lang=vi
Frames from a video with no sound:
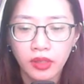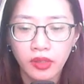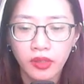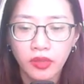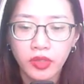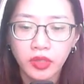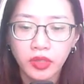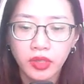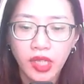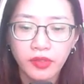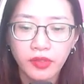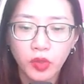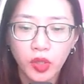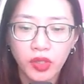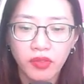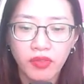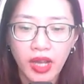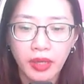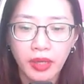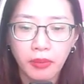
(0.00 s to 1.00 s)
Dương Khai
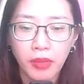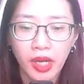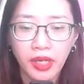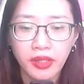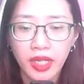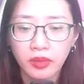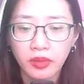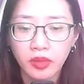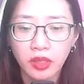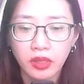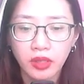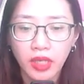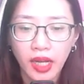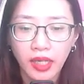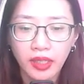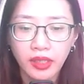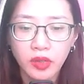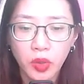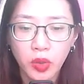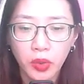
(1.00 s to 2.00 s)
vội vàng bày ra tư
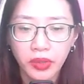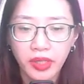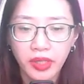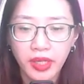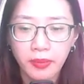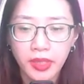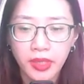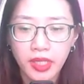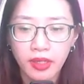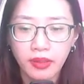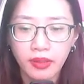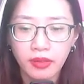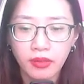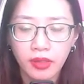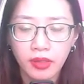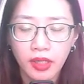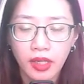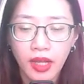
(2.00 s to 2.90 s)
thái ngồi nghiêm chỉnh,